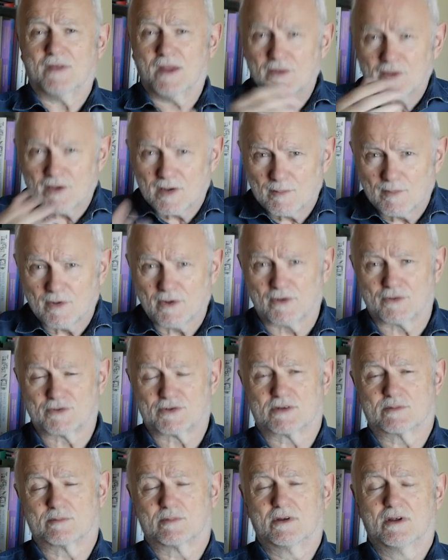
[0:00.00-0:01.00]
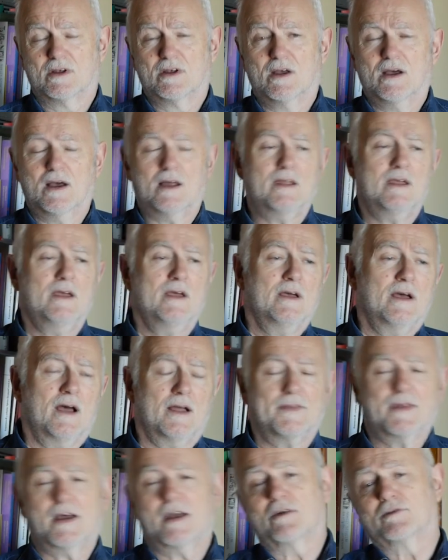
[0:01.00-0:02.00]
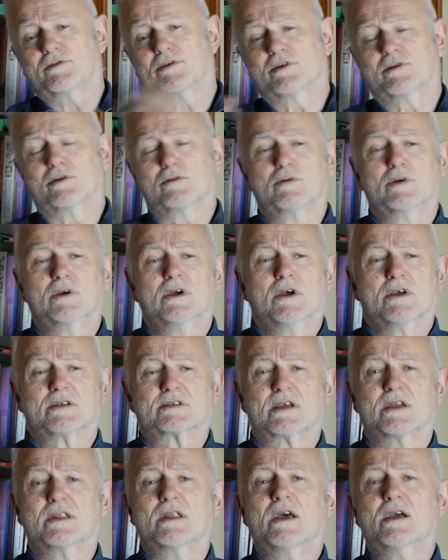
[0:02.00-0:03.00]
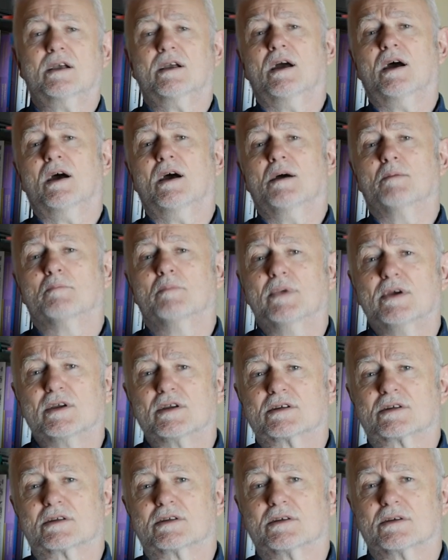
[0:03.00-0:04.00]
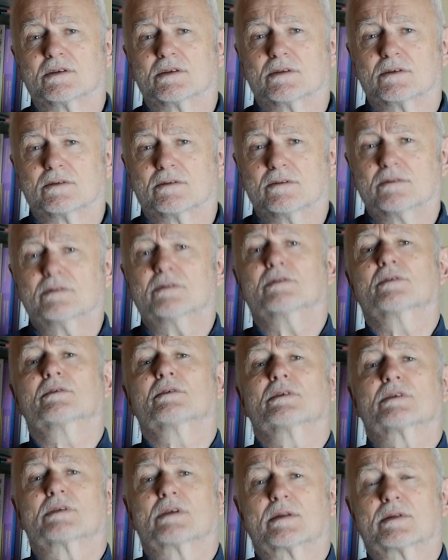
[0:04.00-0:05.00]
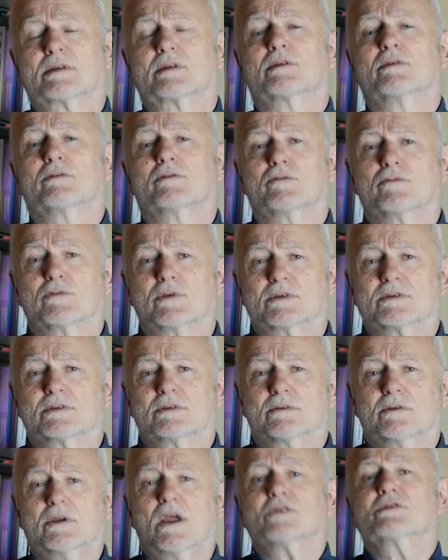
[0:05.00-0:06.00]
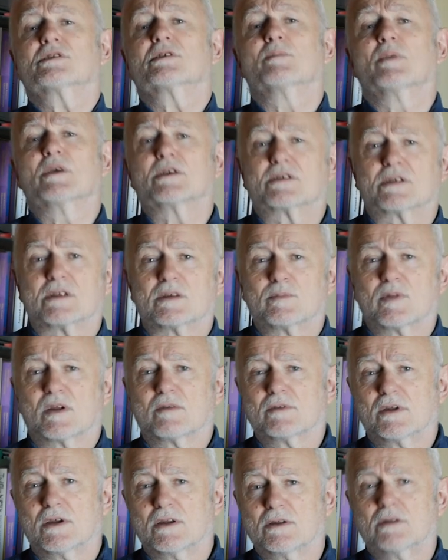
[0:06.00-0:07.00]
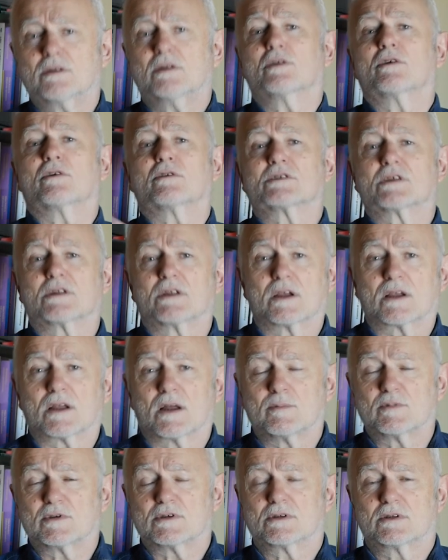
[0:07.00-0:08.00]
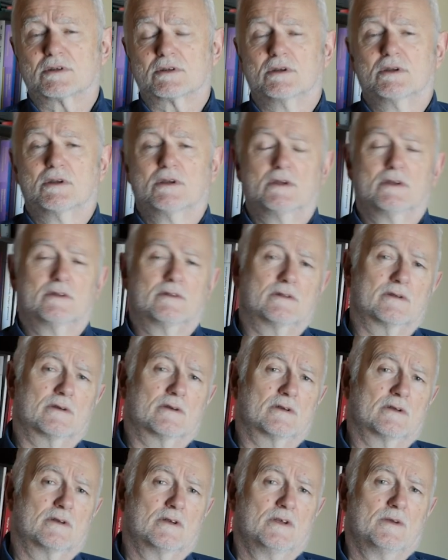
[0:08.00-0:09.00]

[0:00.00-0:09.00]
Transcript: Wiadomo o czym. Ale, a dają tytuły Seneka myśli. No co to za tytuł jest? No każdy myśli, prawda? Nie tylko Seneka myśli. No.